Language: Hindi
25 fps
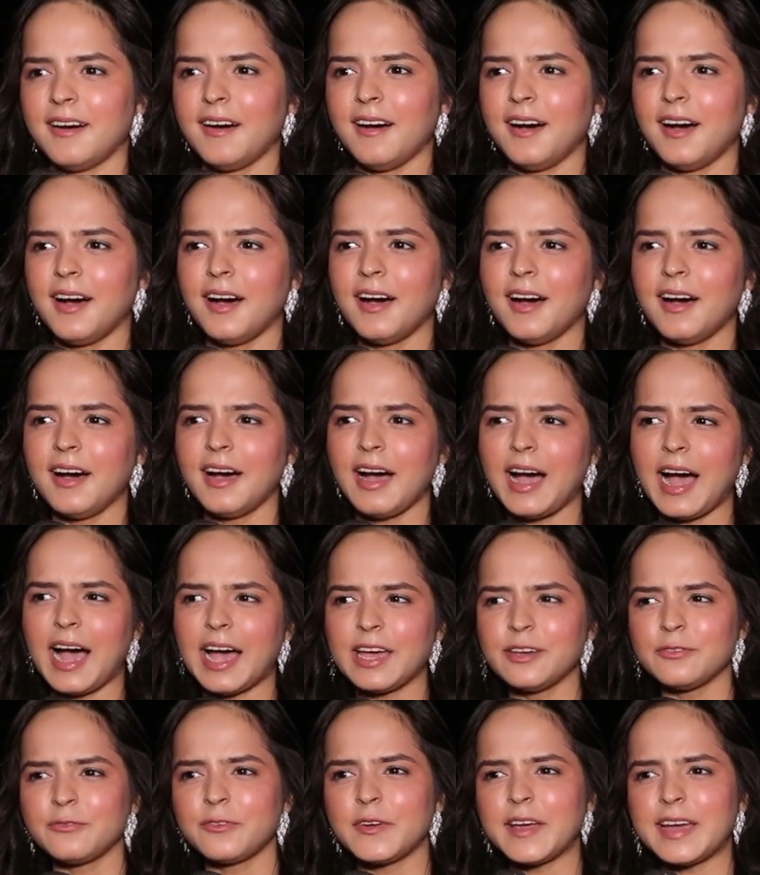आ,
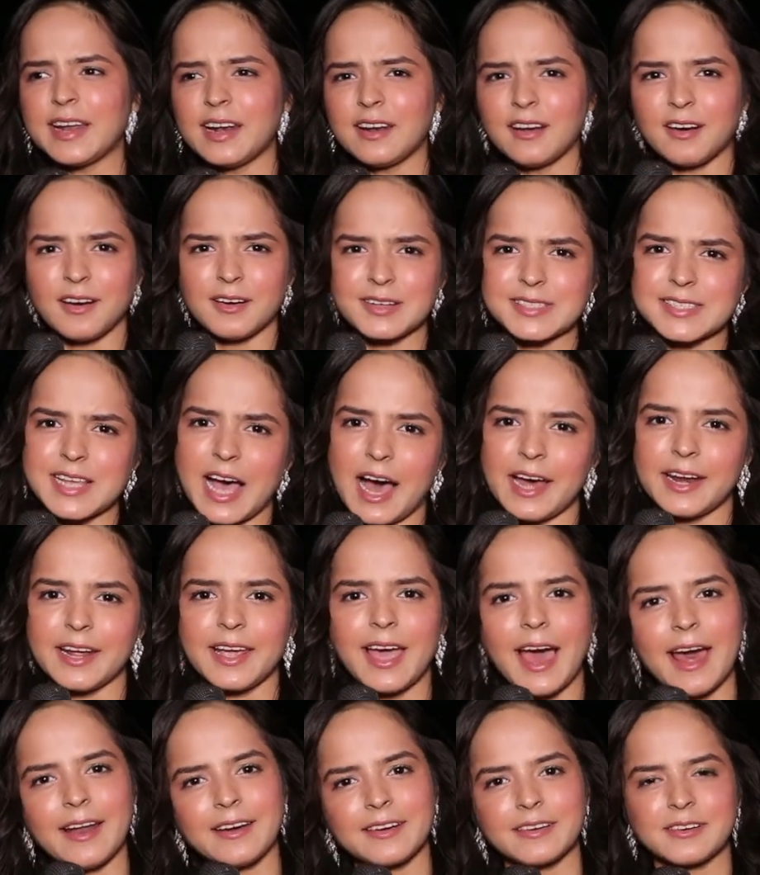आई फील uh, सारे
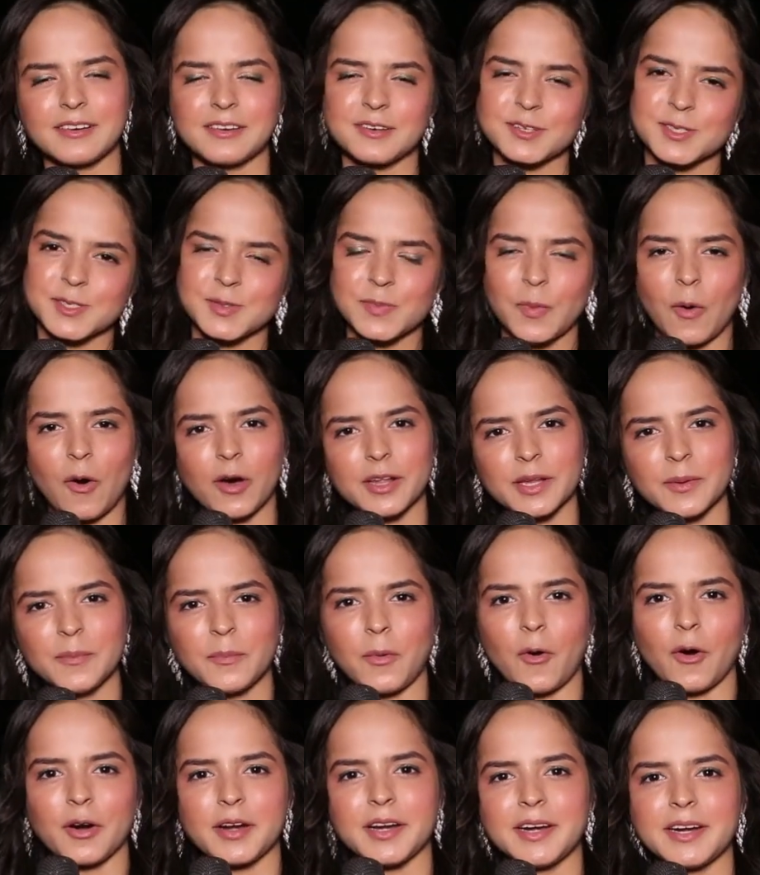कैरेक्टर्स बहुत
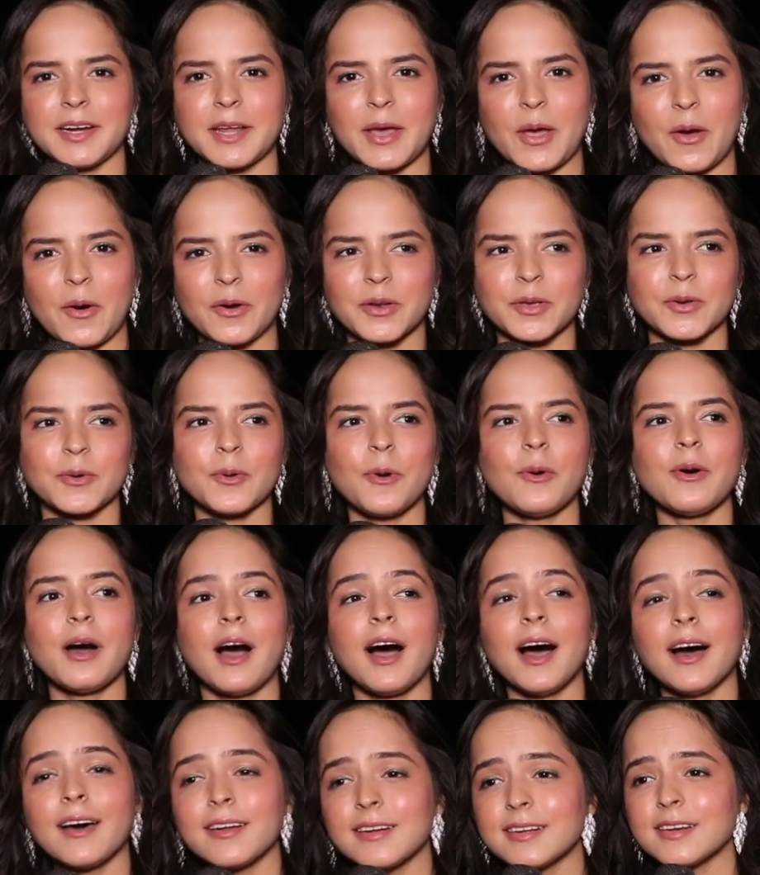इंपॉर्टेंट है और यू you नो know,
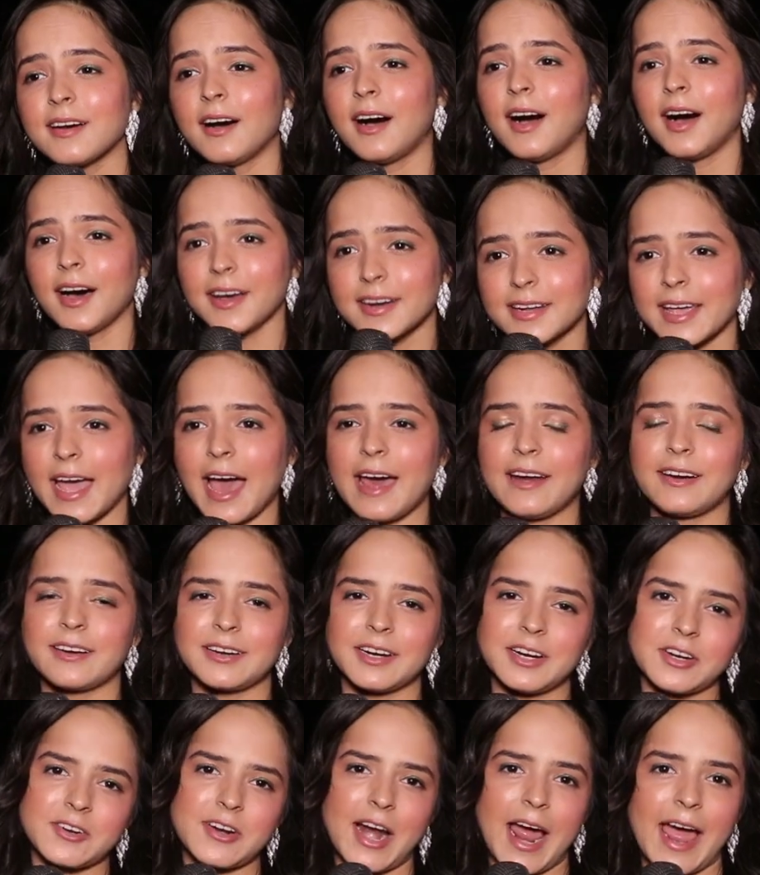हर हर
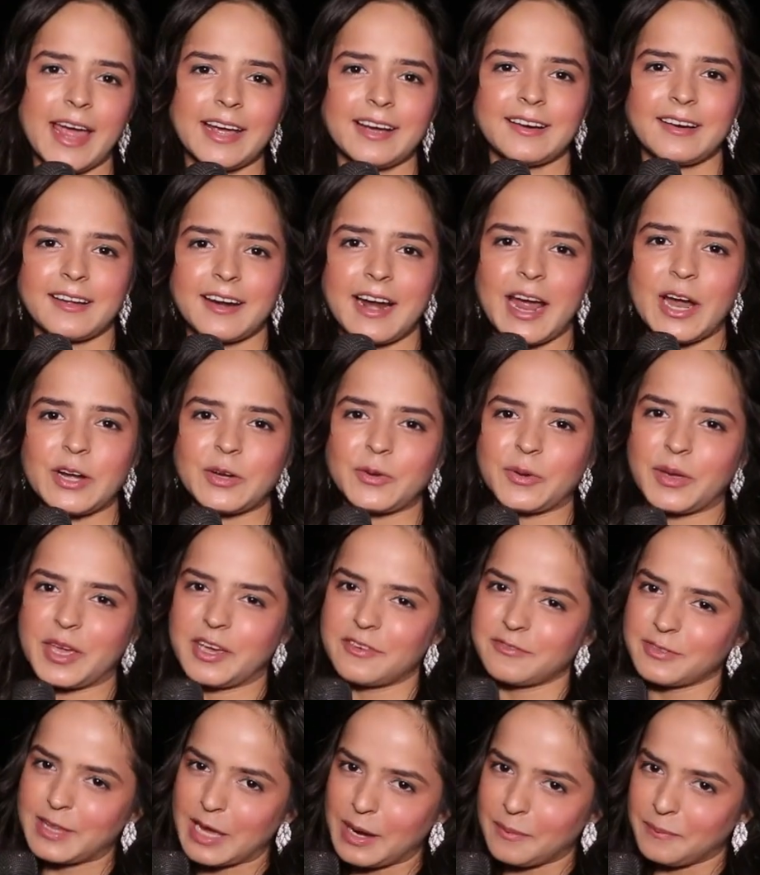कैरेक्टर ट्राई कर रहा है टू
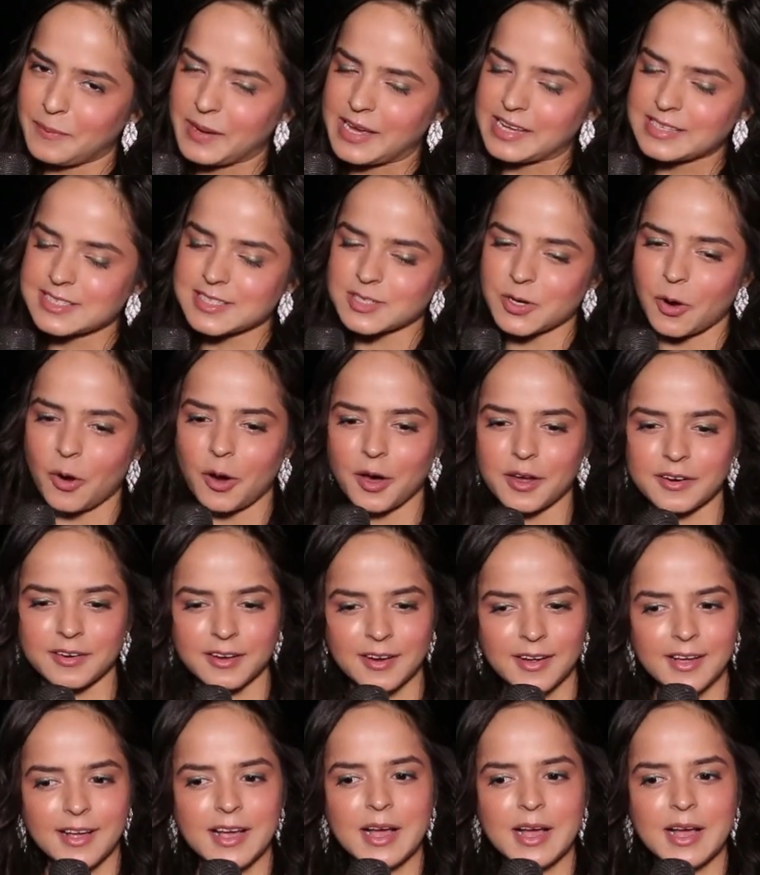गिव द बेस्ट और